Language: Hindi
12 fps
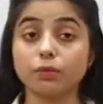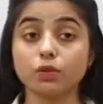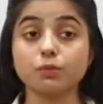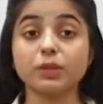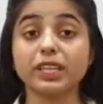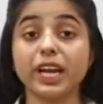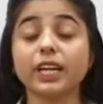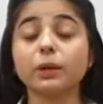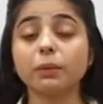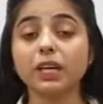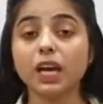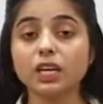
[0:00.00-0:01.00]
उसमें
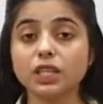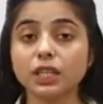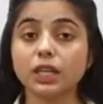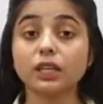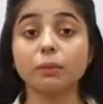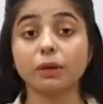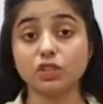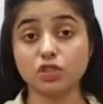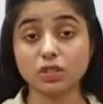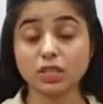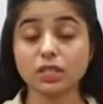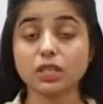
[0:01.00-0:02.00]
डेट में क्या आ जाता है
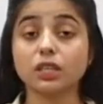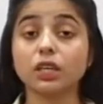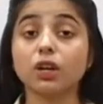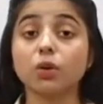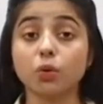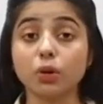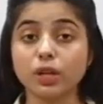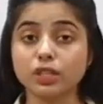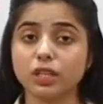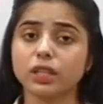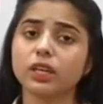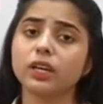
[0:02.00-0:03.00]
डिबेंचर्स आ जाते हैं लोन आ
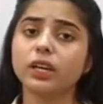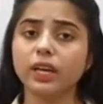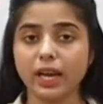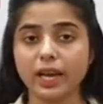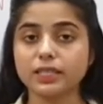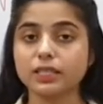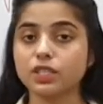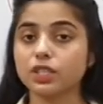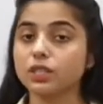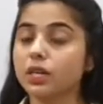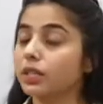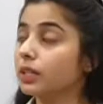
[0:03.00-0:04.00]
जाते हैं ऐसी
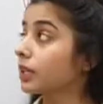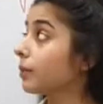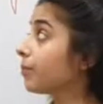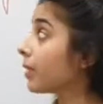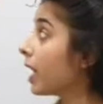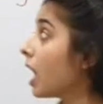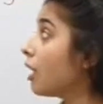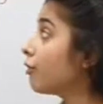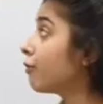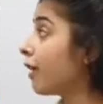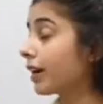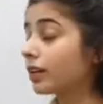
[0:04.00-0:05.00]
चीज़ें आती हैं
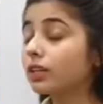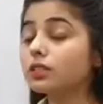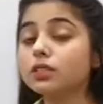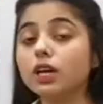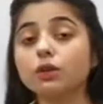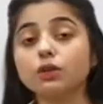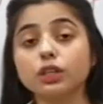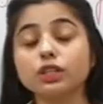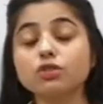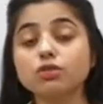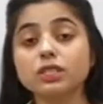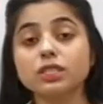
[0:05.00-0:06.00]
अब फैक्टर्स क्या होते
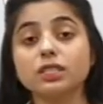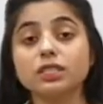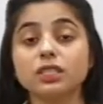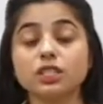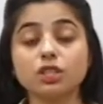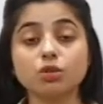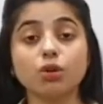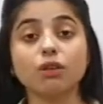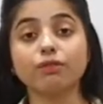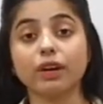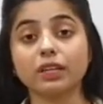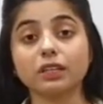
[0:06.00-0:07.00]
हैं जो इस डिसीजन को
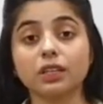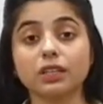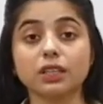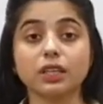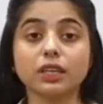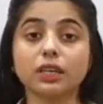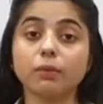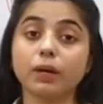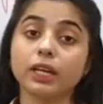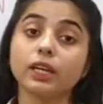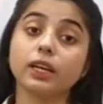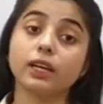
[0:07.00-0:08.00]
अफेक्ट करते हैं कि
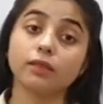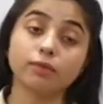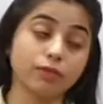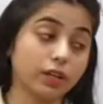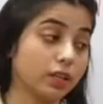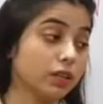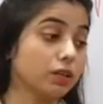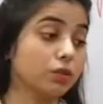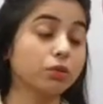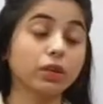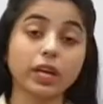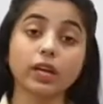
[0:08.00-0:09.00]
भाई वेदर
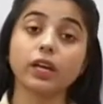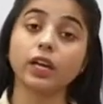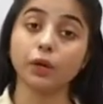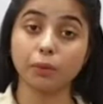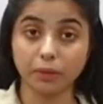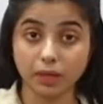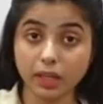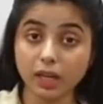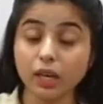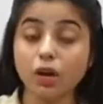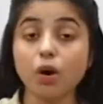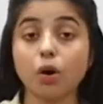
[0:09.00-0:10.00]
टू टेक इक्विटी
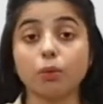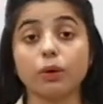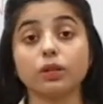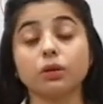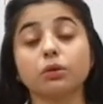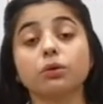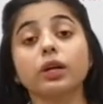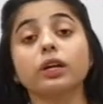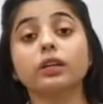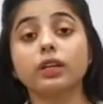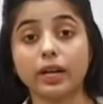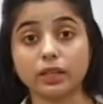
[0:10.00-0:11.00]
और वेदर टू
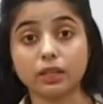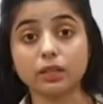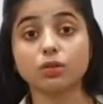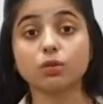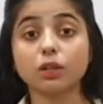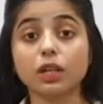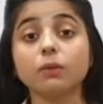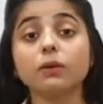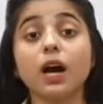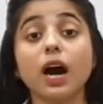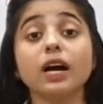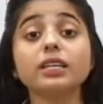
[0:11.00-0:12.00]
टेक डेट तो
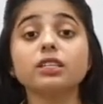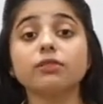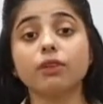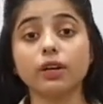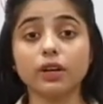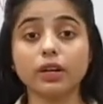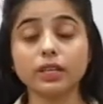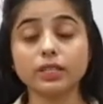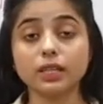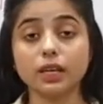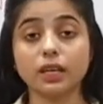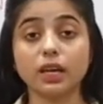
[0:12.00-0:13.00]
मतलब कहाँ से फंड
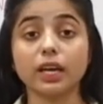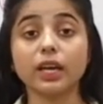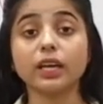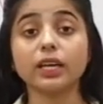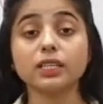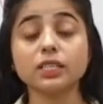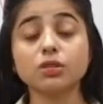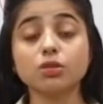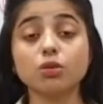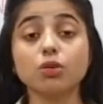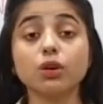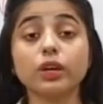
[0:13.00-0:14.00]
रेज करना है
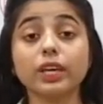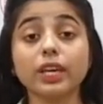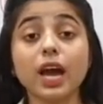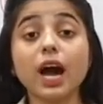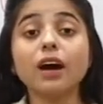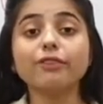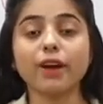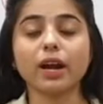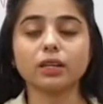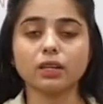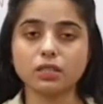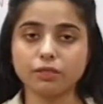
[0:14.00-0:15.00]
इसको क्या
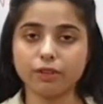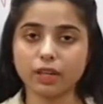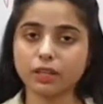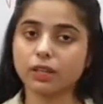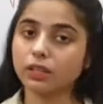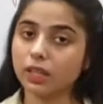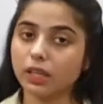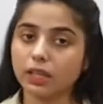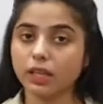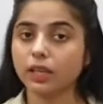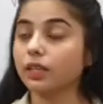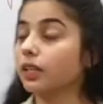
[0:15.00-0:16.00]
फैक्टर्स इफेक्ट करते हैं
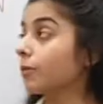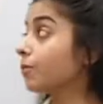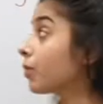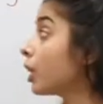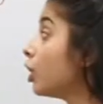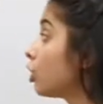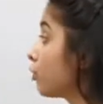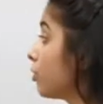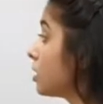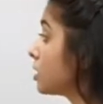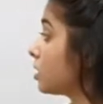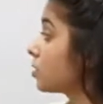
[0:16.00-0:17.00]
ये देखते हैं तो
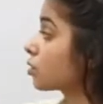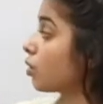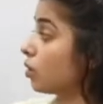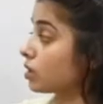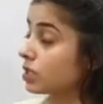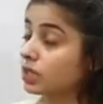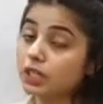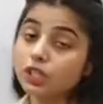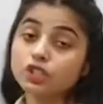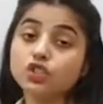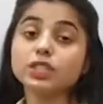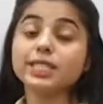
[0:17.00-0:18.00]
फर्स्ट इज़ कॉस्ट
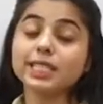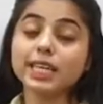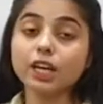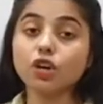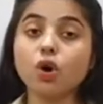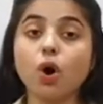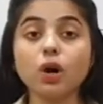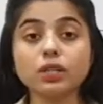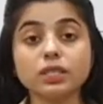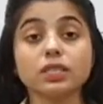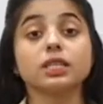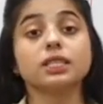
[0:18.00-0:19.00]
जिसकी
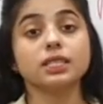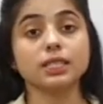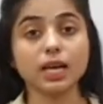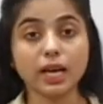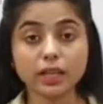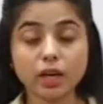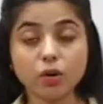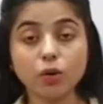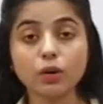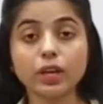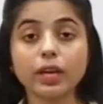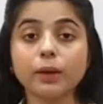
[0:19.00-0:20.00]
कॉस्ट ज़्यादा
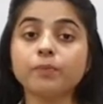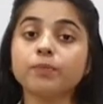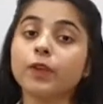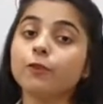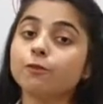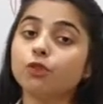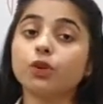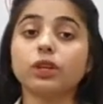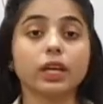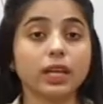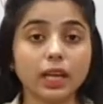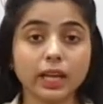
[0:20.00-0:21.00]
होगी वो
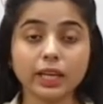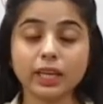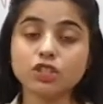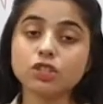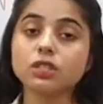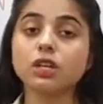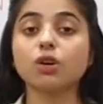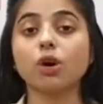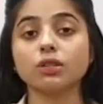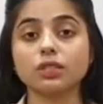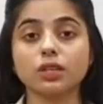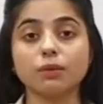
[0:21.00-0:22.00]
नहीं लेंगे जिसकी
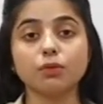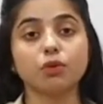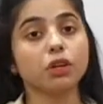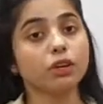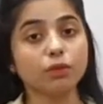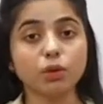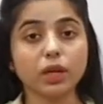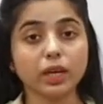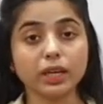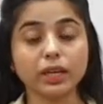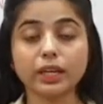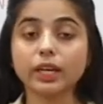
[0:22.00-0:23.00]
कॉस्ट कम होगी वो
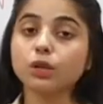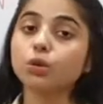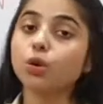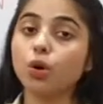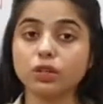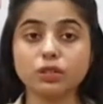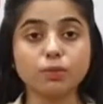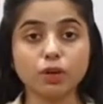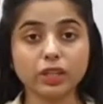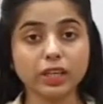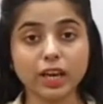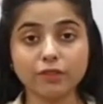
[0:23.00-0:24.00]
लेंगे ठीक है तो कॉस्ट
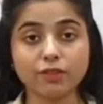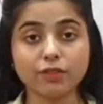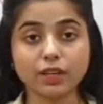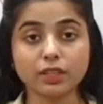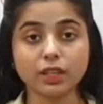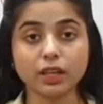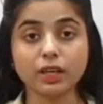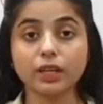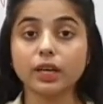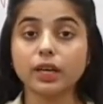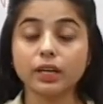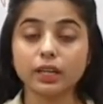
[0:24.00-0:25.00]
बहुत एक हैवी फैक्टर है
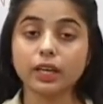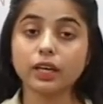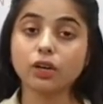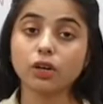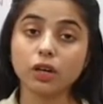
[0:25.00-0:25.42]
कि